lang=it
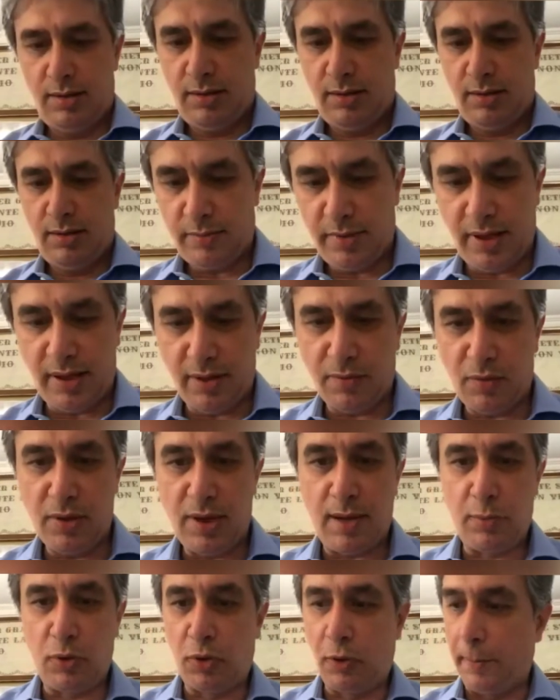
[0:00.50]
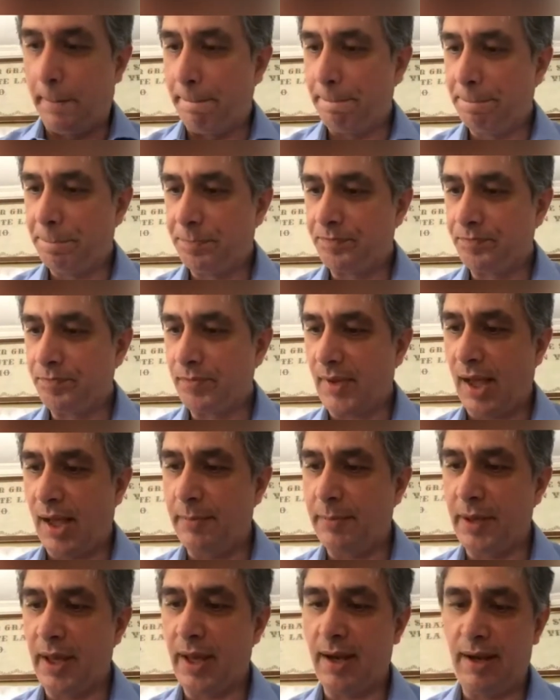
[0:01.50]
Bene, vogliamo
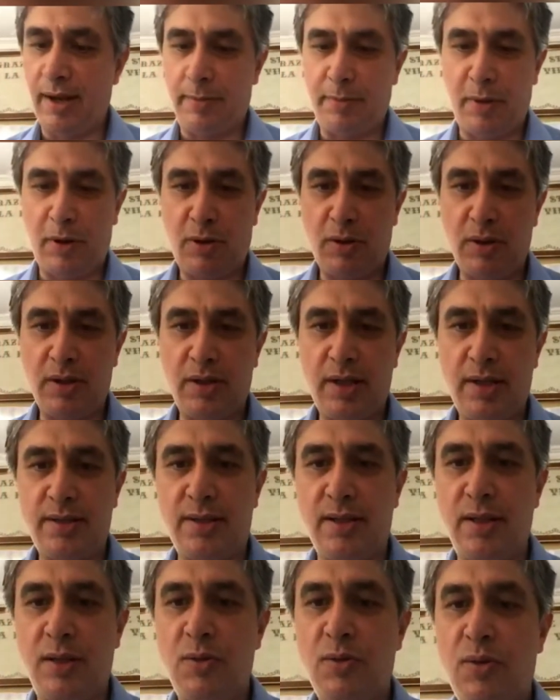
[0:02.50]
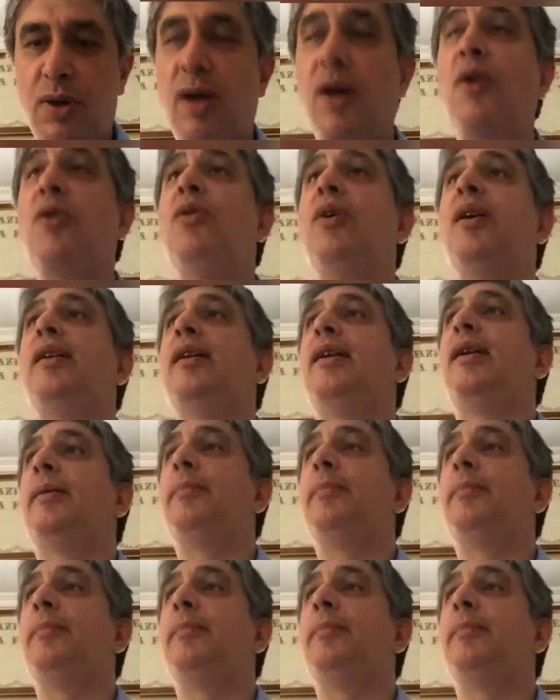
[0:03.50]
aprire la parola del Signore ancora nella